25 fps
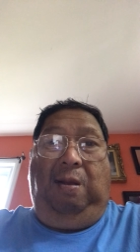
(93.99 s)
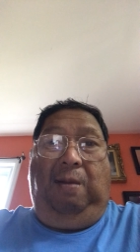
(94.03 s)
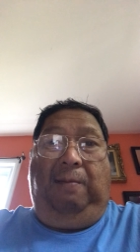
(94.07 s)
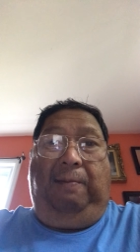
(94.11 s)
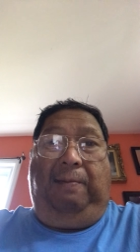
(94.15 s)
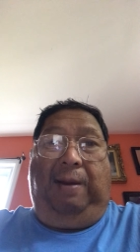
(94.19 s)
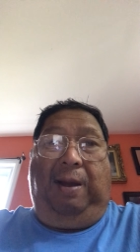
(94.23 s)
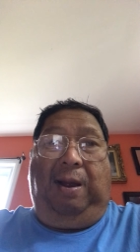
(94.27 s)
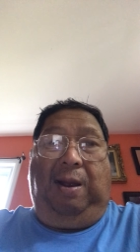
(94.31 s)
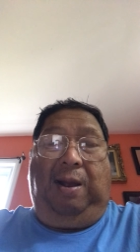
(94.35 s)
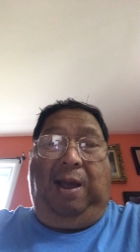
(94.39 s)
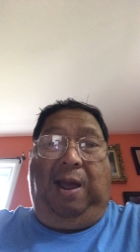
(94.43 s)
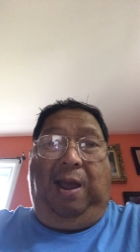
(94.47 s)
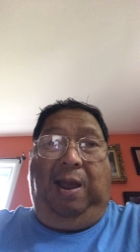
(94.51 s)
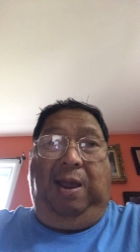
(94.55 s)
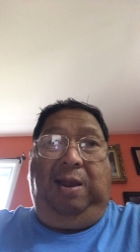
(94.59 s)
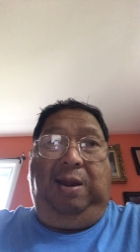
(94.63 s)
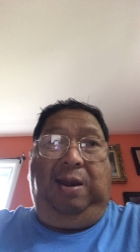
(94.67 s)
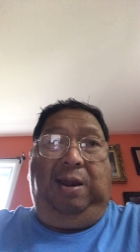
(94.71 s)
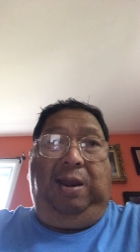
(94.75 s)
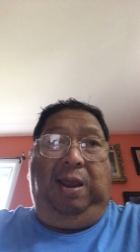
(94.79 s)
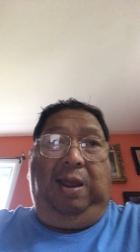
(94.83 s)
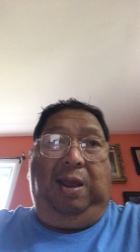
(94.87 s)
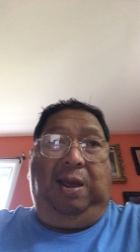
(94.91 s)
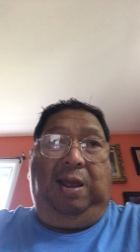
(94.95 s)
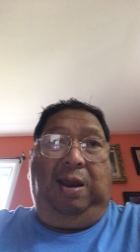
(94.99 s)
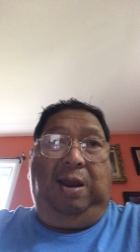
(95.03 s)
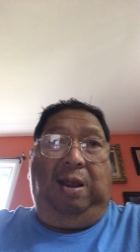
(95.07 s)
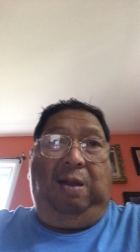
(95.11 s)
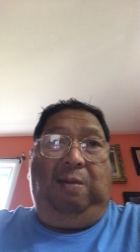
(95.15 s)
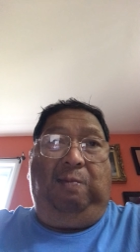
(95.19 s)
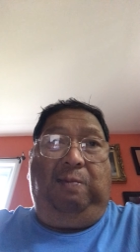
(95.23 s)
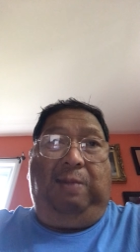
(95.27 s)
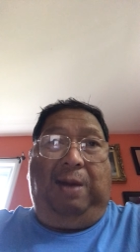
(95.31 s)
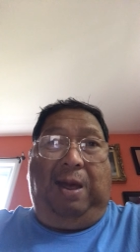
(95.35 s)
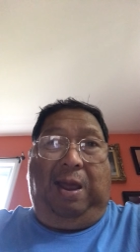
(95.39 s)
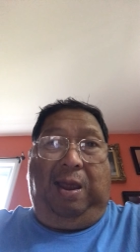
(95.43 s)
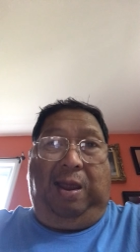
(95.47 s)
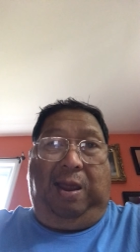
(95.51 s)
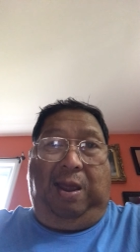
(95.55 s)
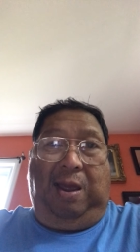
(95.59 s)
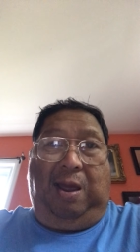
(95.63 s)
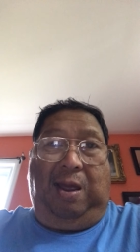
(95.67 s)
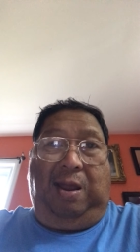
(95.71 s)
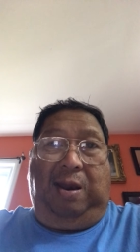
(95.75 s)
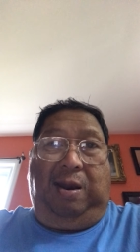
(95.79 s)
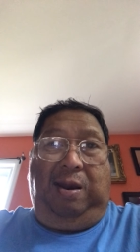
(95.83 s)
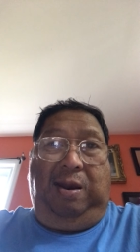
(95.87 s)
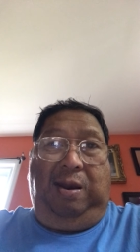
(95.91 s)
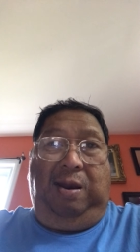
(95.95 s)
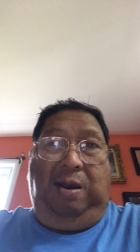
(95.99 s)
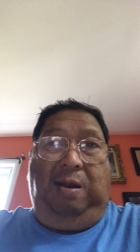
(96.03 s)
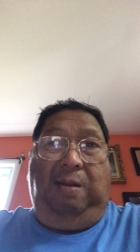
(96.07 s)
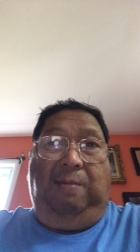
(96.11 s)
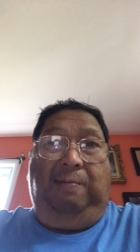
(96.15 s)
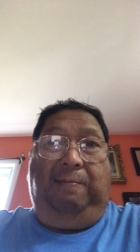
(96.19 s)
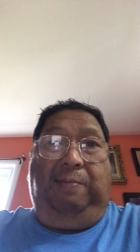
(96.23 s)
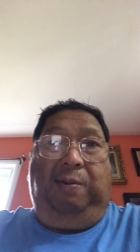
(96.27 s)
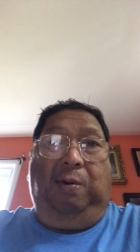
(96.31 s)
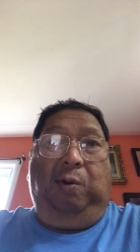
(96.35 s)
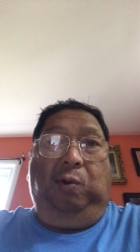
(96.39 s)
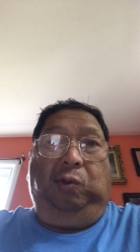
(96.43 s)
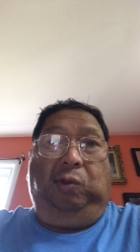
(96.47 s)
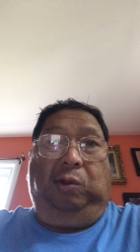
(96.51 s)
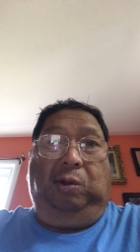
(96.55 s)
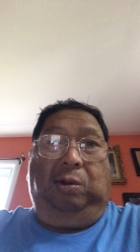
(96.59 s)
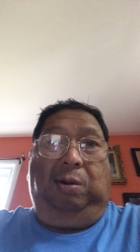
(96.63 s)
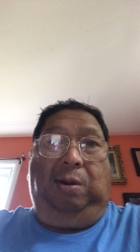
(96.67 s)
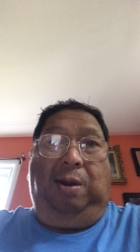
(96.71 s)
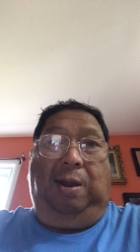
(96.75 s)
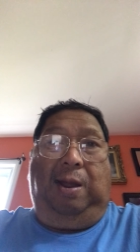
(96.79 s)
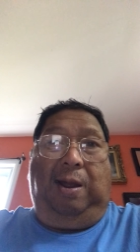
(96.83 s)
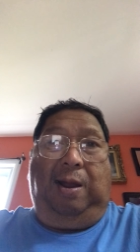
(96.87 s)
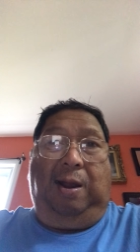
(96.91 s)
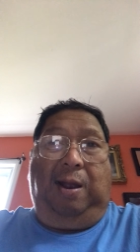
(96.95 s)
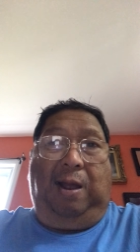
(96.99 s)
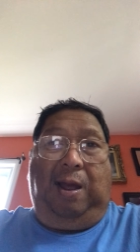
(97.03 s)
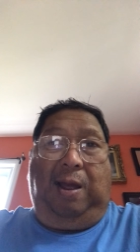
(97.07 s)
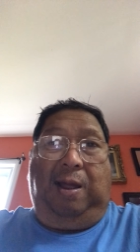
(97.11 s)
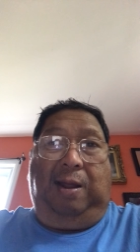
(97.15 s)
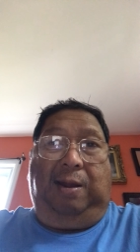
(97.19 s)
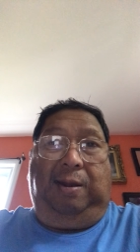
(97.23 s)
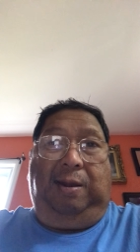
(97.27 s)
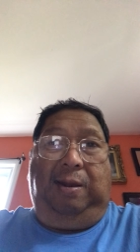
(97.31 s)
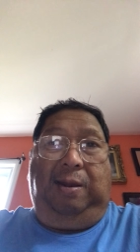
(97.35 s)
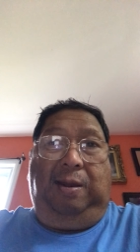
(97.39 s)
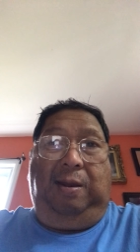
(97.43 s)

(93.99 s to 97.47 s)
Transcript: pagka hindi ka nagbayad, putol agad.